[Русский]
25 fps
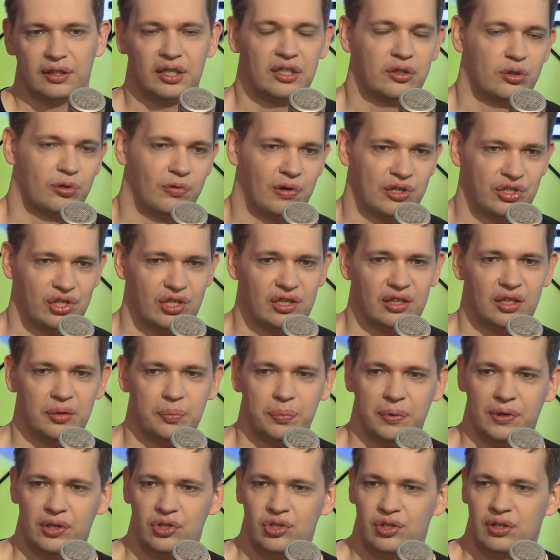какие-то
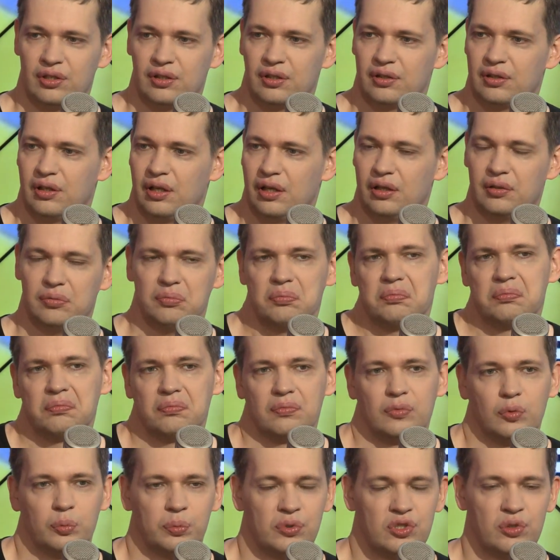уважительные причины, да,
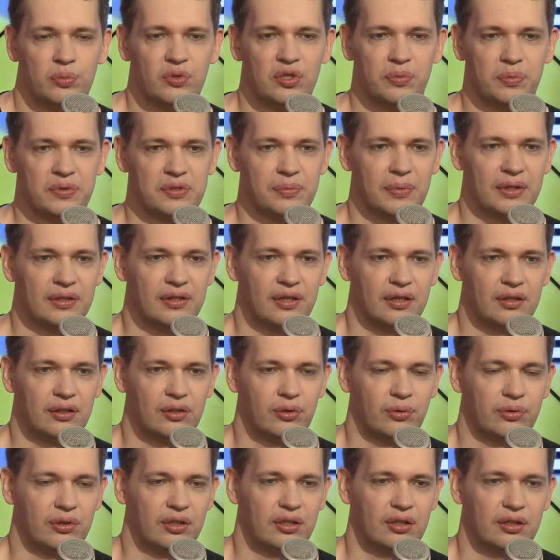ну, почему не посмотреть
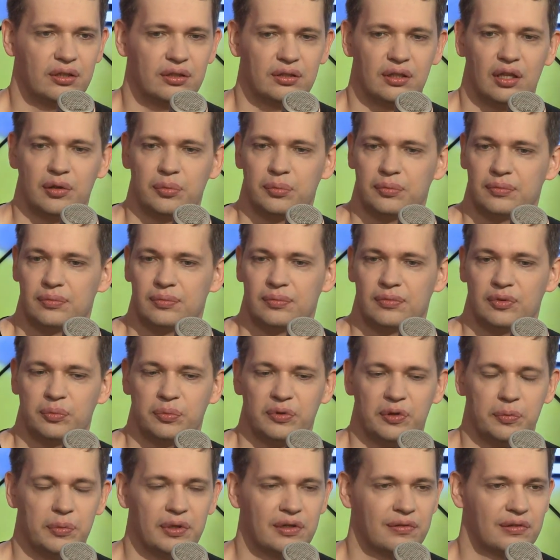других, там,
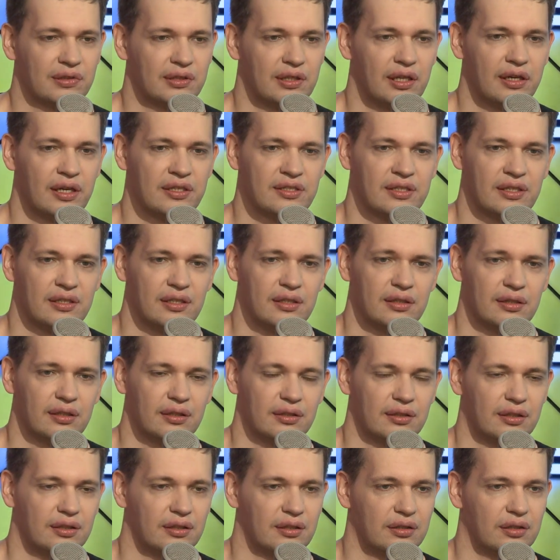например, вратаря
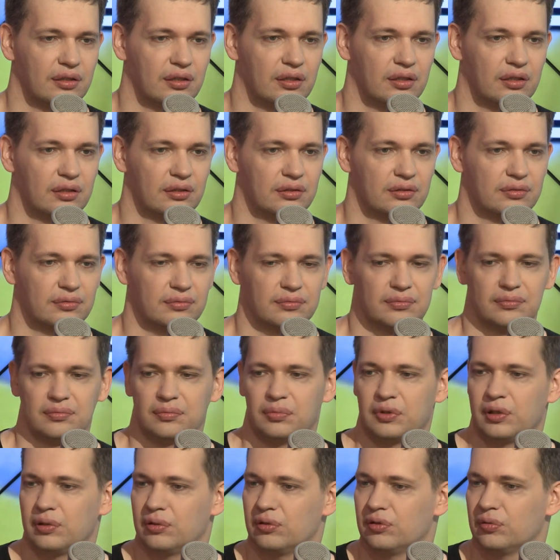«Зенита», а,
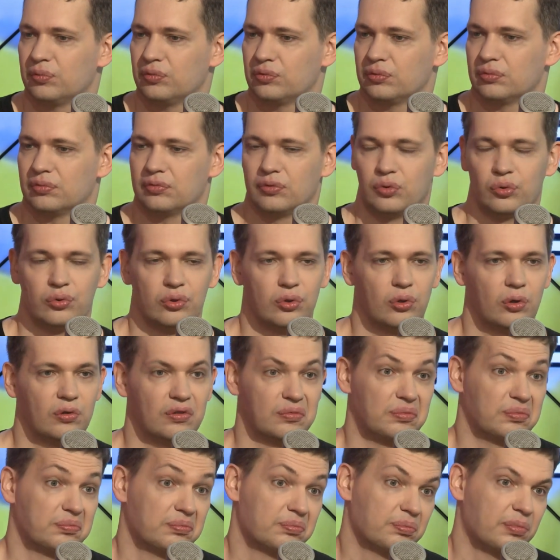поэтому
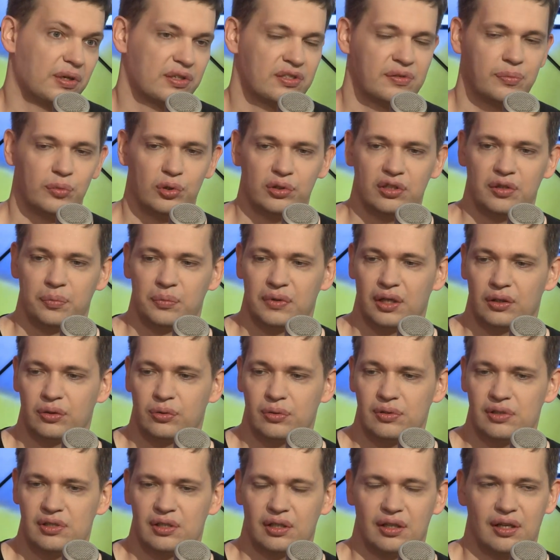Лунева посмотрим,
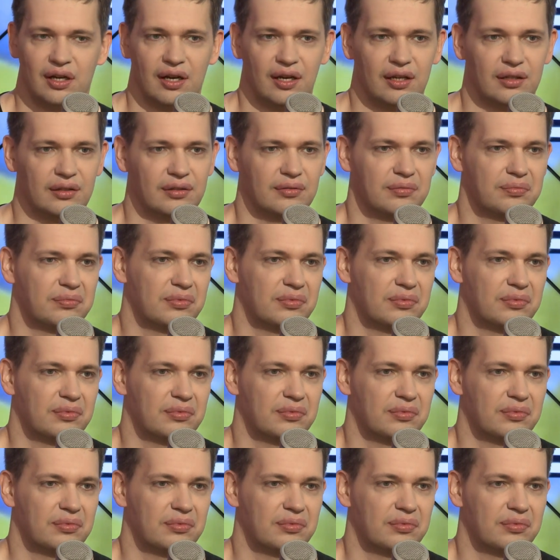как он сыграет.